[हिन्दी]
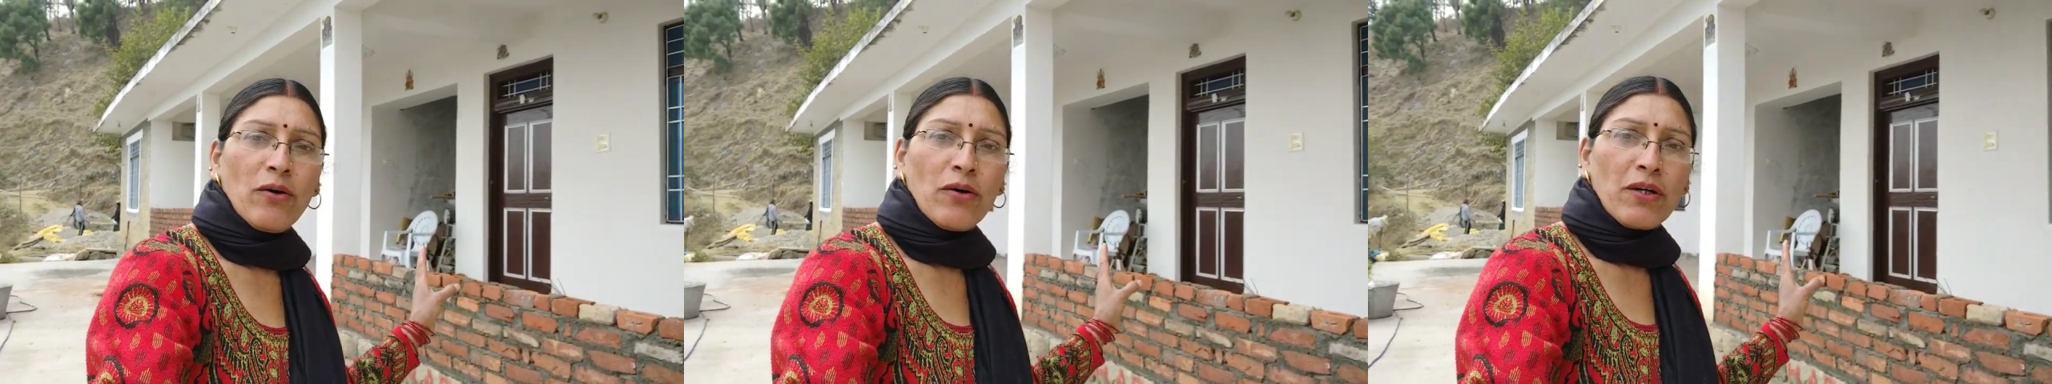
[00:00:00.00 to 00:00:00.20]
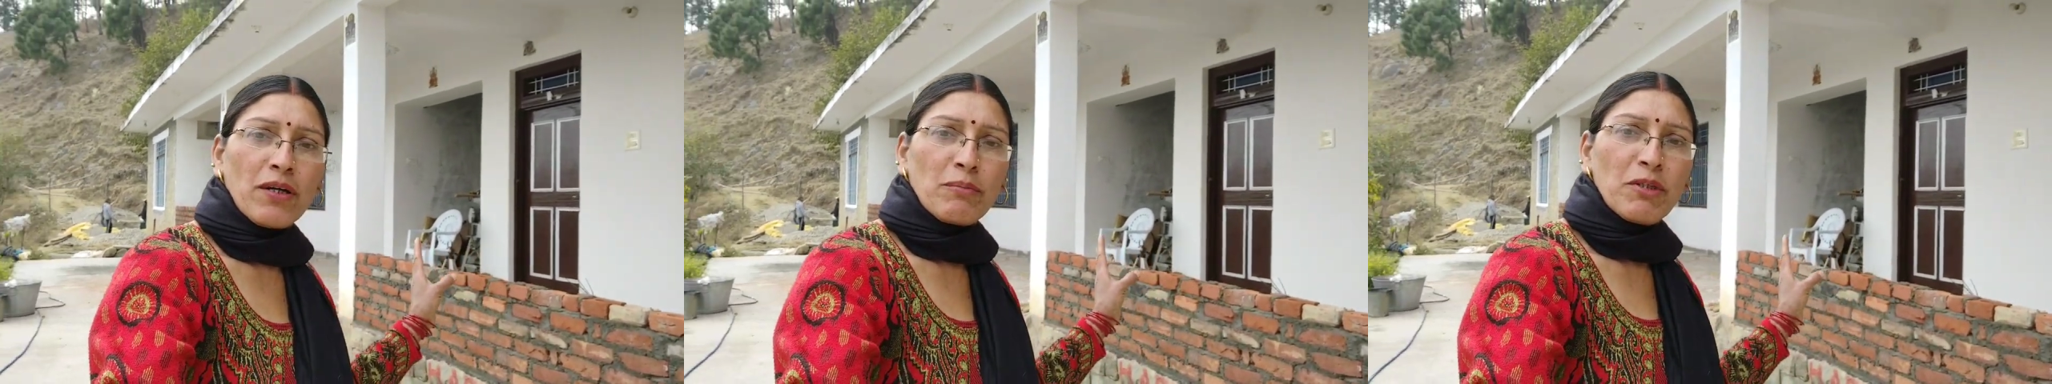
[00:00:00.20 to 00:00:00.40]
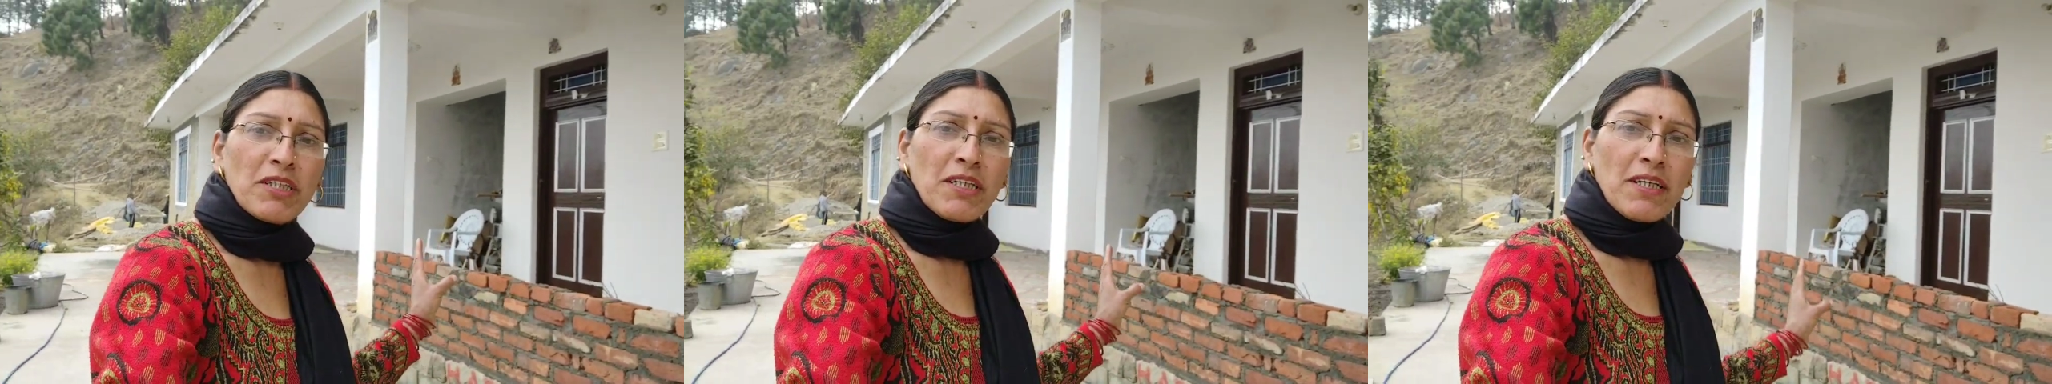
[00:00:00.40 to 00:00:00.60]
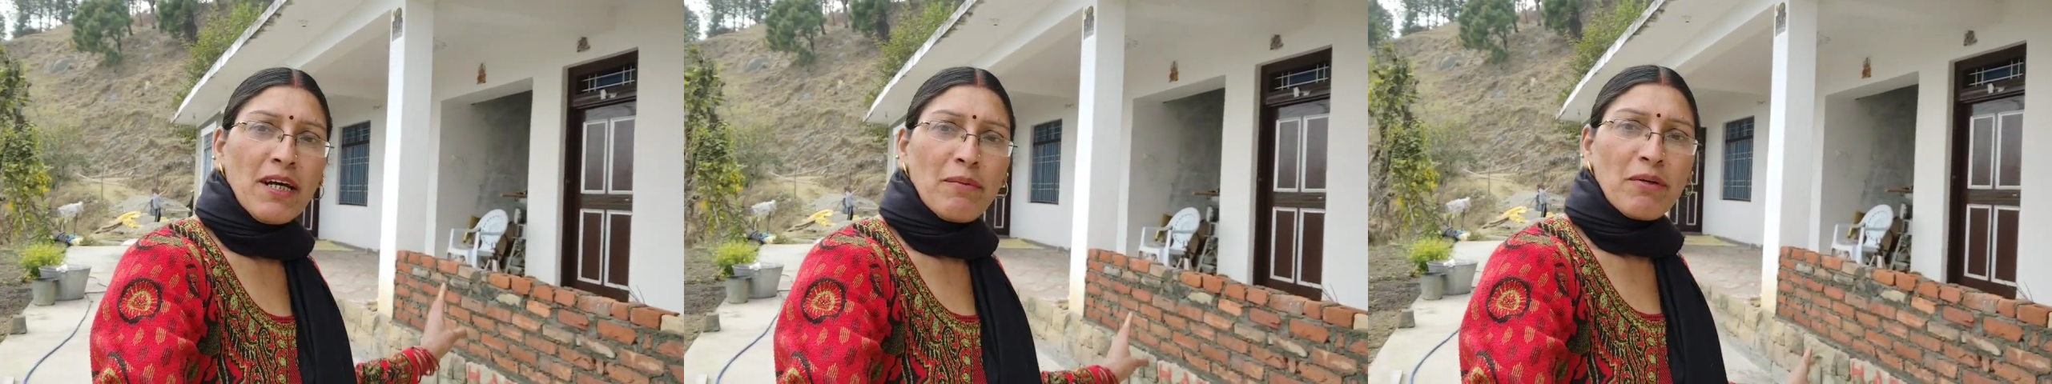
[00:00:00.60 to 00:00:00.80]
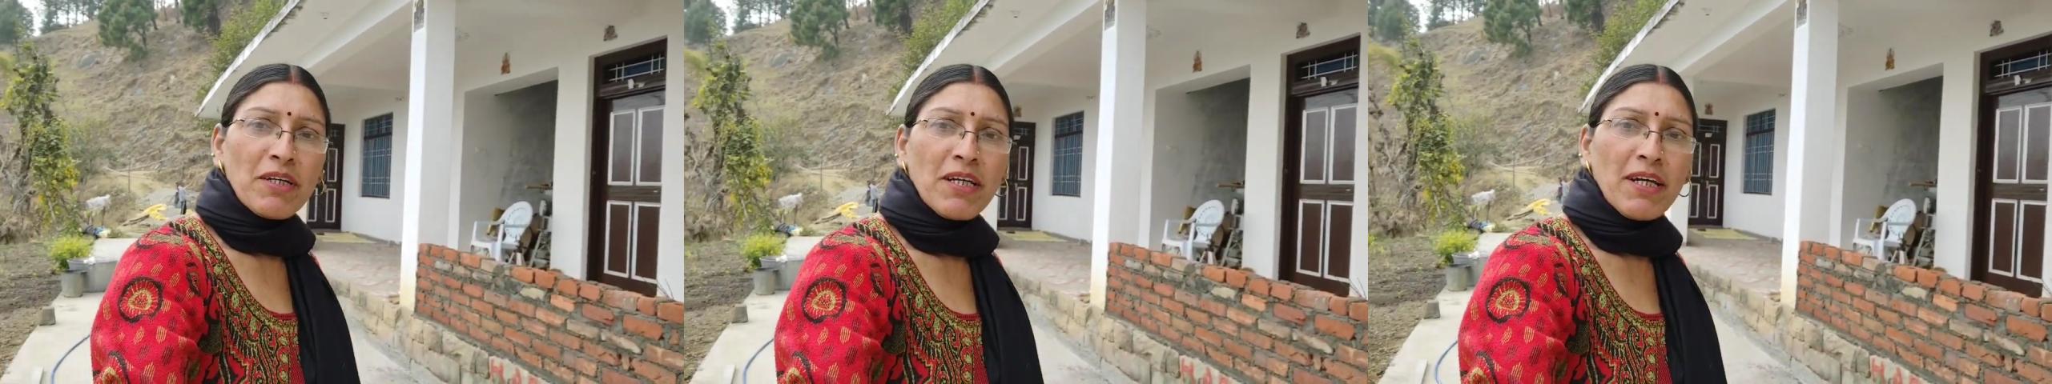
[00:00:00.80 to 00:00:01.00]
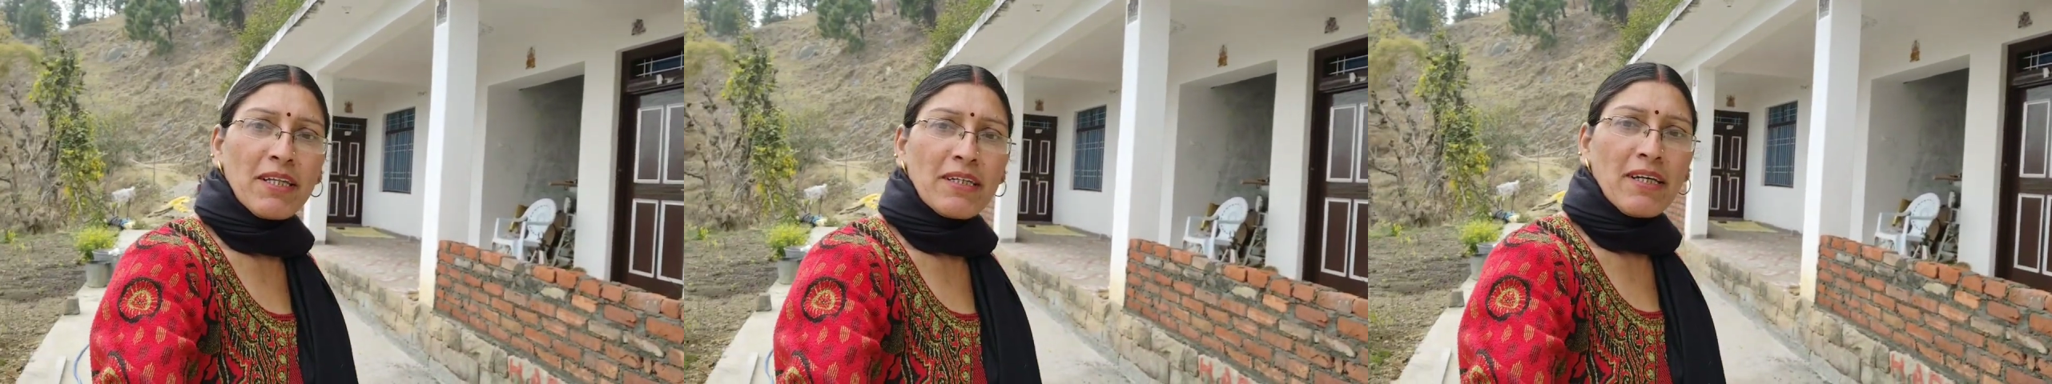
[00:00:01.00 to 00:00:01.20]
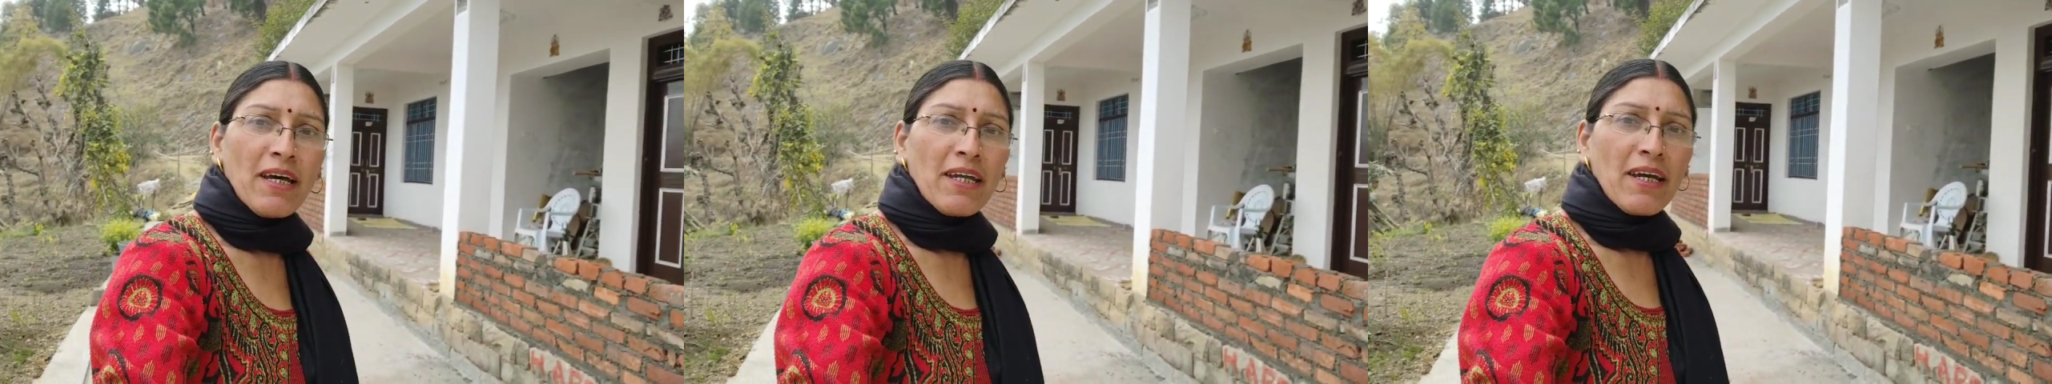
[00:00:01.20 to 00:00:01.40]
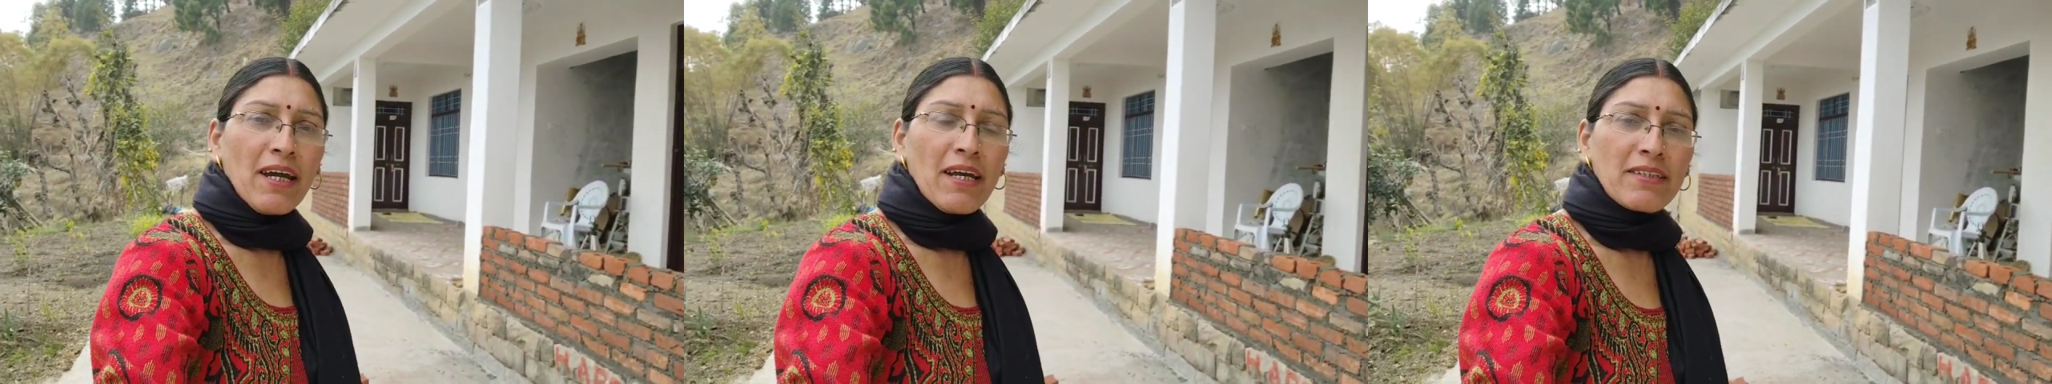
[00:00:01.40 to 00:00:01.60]
और मिस्त्री ना अभी रेता
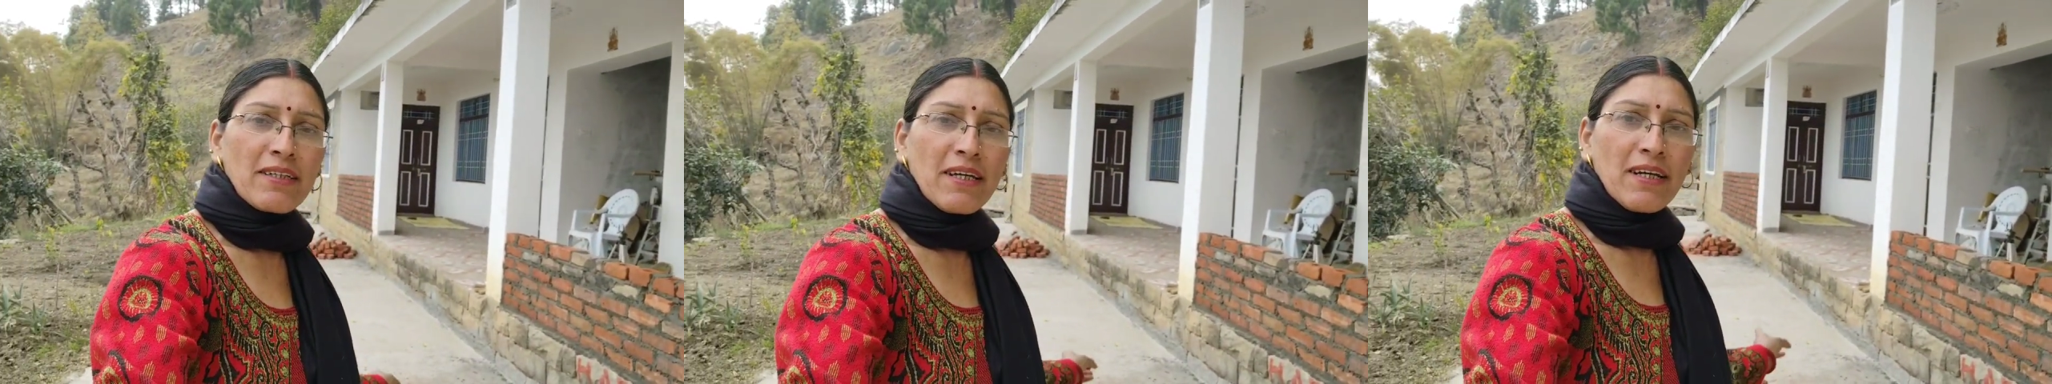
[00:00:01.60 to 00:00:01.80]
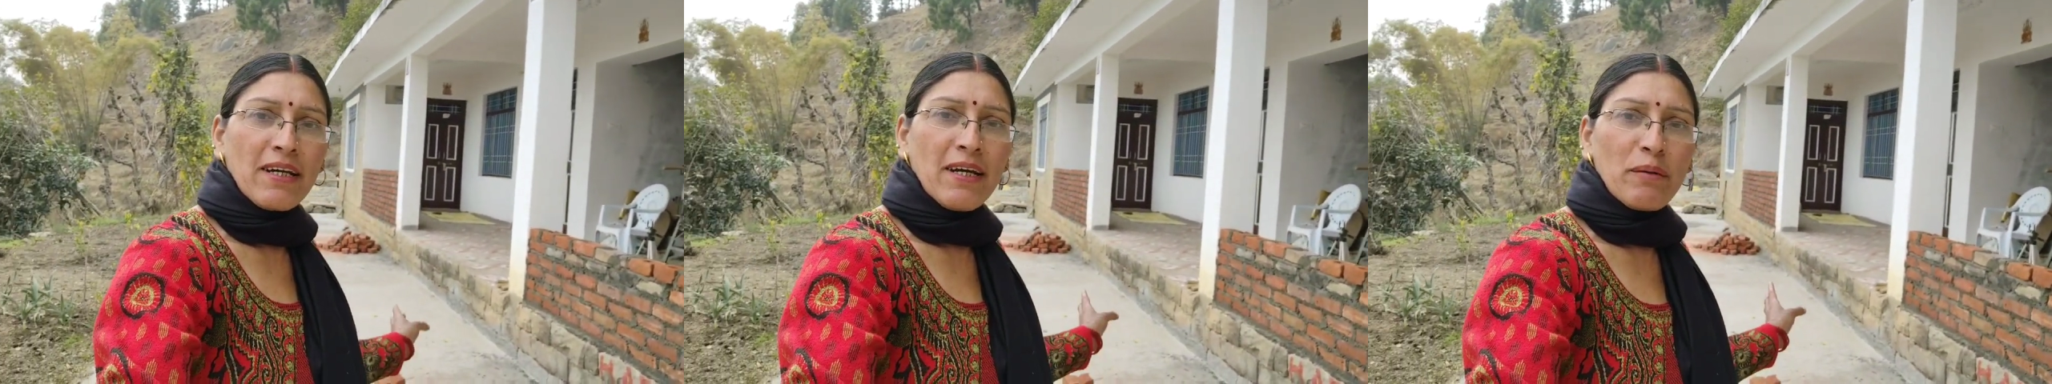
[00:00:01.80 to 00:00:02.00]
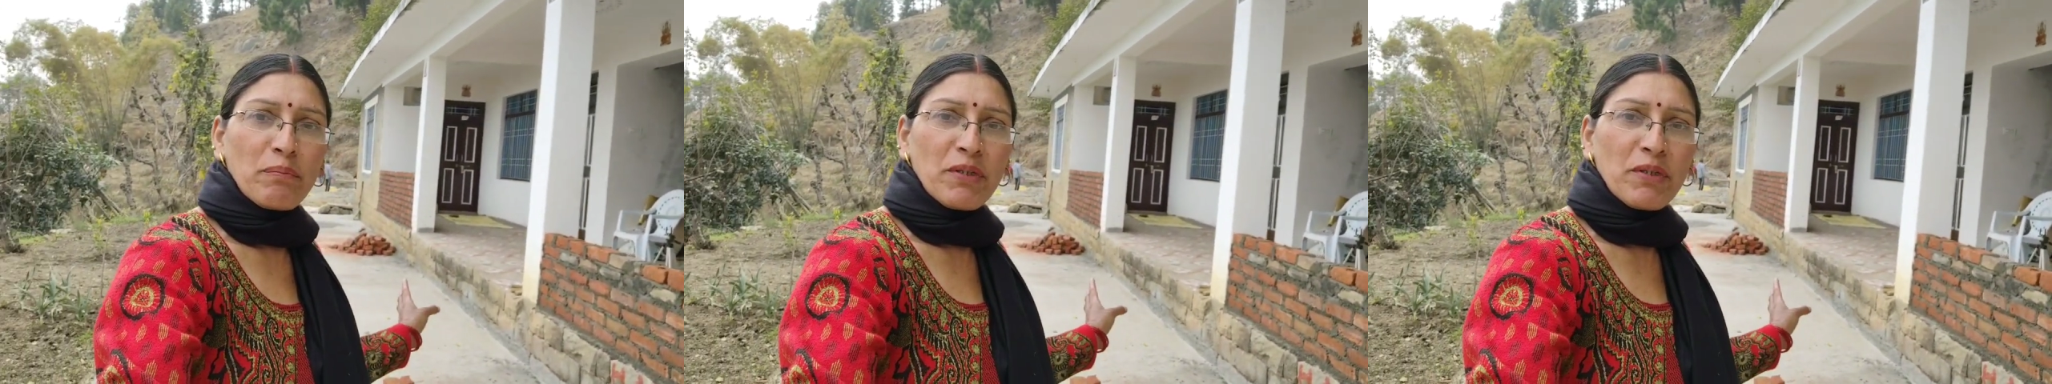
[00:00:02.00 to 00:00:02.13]
थाने के लिए चले गए हैं